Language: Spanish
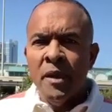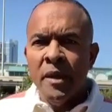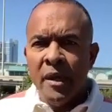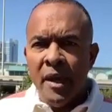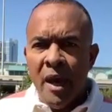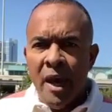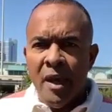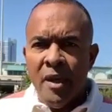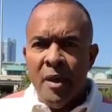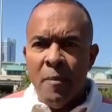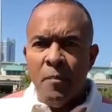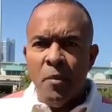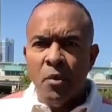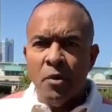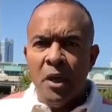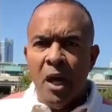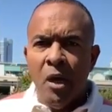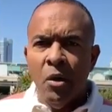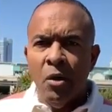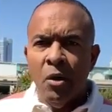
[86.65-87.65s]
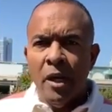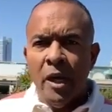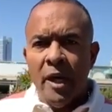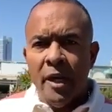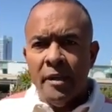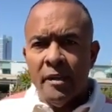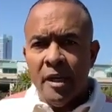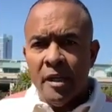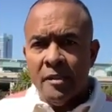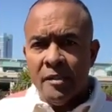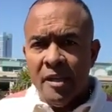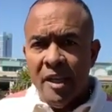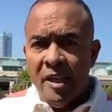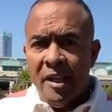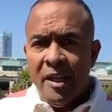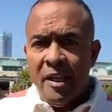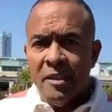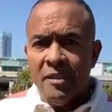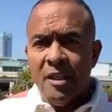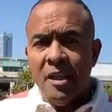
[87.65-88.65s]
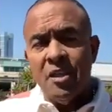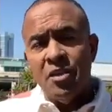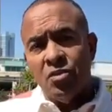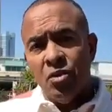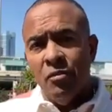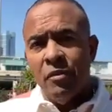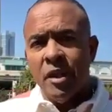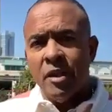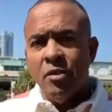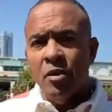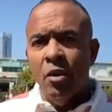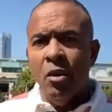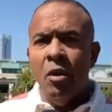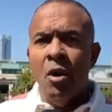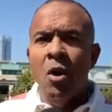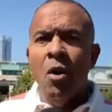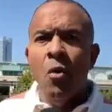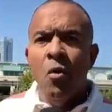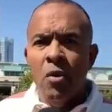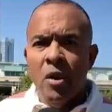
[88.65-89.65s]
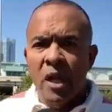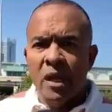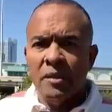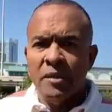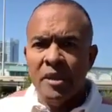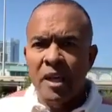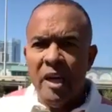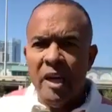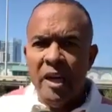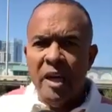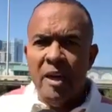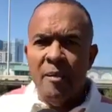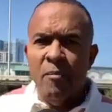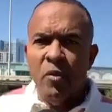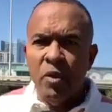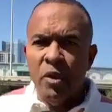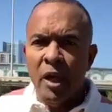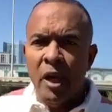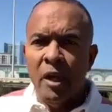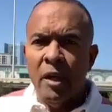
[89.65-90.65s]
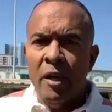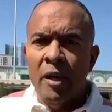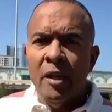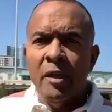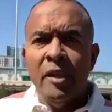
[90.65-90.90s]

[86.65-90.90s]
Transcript: que ha disputado estas series y sobre todo una serie mundial.